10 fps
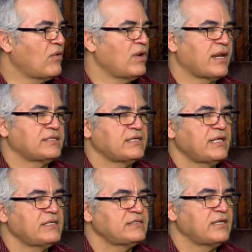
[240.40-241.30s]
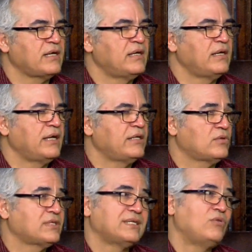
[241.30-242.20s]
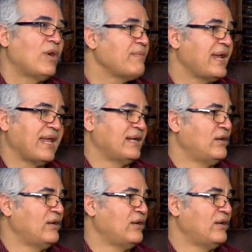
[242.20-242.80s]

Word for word: o la residencia, entonces no hay manera,